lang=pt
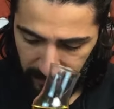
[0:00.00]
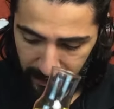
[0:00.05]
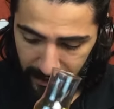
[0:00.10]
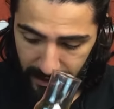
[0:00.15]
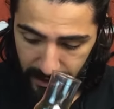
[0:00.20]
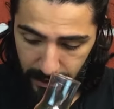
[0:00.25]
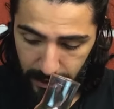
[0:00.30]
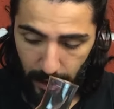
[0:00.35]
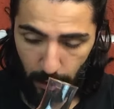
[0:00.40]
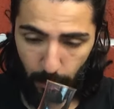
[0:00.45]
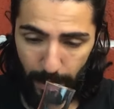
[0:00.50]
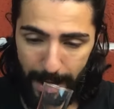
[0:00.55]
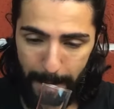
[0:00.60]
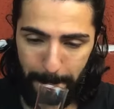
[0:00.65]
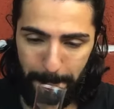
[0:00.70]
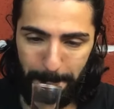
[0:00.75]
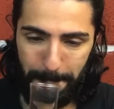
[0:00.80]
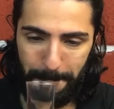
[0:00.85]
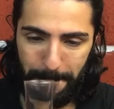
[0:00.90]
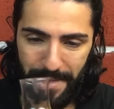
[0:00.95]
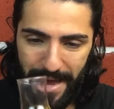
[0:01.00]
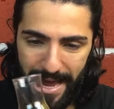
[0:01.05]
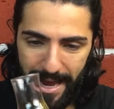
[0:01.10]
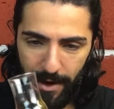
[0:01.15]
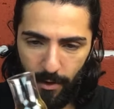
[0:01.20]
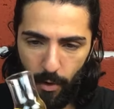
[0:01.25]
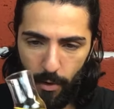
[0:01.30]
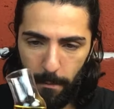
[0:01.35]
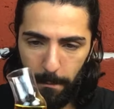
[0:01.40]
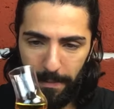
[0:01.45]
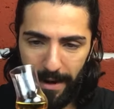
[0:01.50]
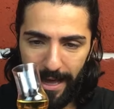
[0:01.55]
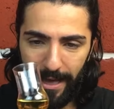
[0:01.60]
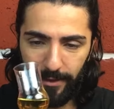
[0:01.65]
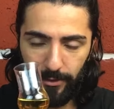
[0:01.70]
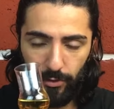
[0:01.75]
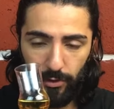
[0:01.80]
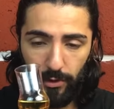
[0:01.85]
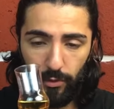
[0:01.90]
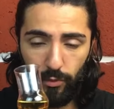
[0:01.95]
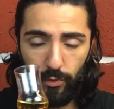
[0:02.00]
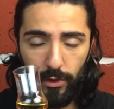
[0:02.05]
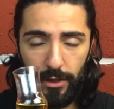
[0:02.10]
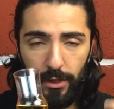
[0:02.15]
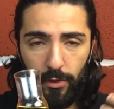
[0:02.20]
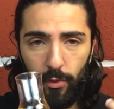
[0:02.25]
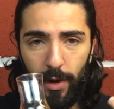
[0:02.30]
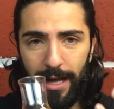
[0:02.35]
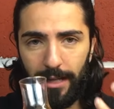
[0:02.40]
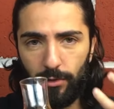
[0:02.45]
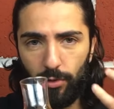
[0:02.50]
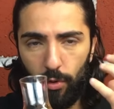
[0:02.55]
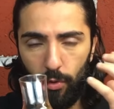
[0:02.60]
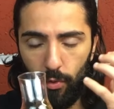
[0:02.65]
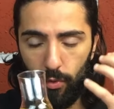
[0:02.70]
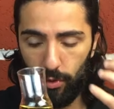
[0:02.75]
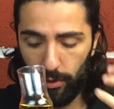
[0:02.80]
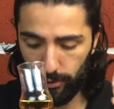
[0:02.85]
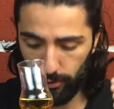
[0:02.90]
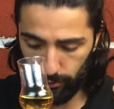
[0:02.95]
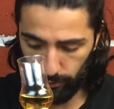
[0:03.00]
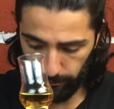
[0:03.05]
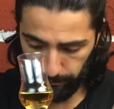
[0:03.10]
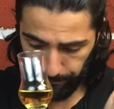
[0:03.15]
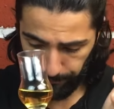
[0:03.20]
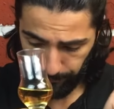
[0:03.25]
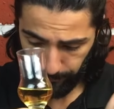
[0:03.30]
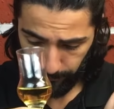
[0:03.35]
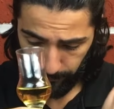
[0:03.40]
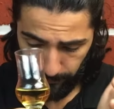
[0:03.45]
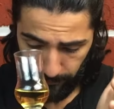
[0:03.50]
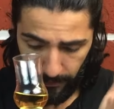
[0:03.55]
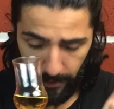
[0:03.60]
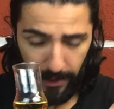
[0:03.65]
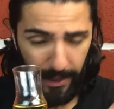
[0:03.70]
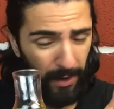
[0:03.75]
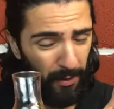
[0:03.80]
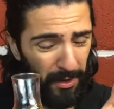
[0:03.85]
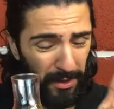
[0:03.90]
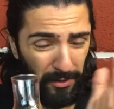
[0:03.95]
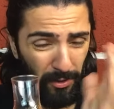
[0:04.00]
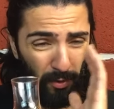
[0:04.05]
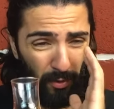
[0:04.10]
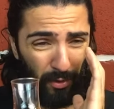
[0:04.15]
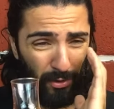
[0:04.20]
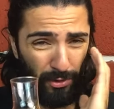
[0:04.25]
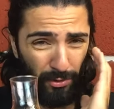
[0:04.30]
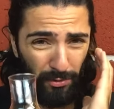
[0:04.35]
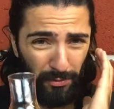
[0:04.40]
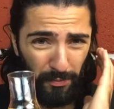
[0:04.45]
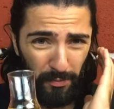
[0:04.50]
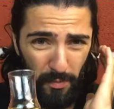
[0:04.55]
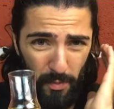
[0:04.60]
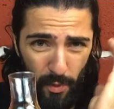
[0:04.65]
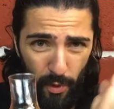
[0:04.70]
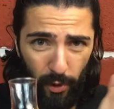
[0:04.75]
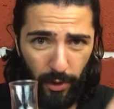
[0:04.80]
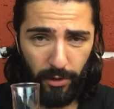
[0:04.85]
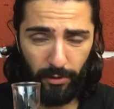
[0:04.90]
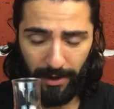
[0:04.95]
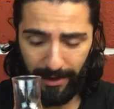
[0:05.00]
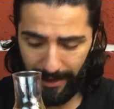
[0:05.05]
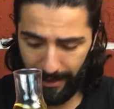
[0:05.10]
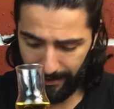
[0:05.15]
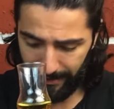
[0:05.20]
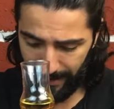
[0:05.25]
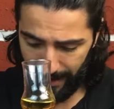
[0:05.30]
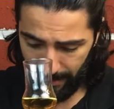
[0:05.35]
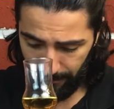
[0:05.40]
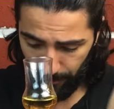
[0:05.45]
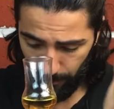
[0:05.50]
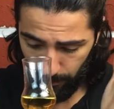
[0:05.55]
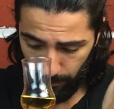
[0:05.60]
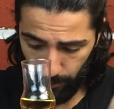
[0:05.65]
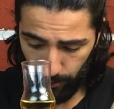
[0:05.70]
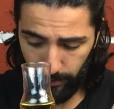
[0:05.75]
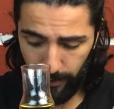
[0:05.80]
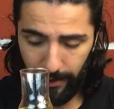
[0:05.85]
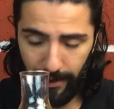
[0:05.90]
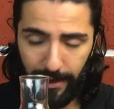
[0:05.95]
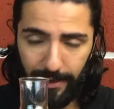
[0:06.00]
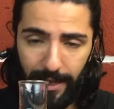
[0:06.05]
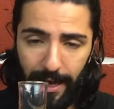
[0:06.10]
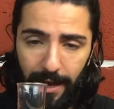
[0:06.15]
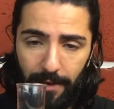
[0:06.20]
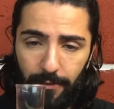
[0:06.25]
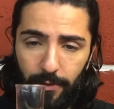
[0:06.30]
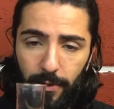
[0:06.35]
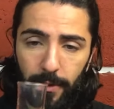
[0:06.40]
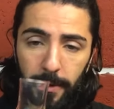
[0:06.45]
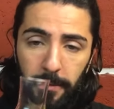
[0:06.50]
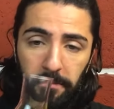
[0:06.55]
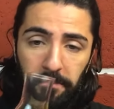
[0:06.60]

Então é bem complexo. E no, e no retrogosto, que é um retrogosto muito agradável, muito agradável,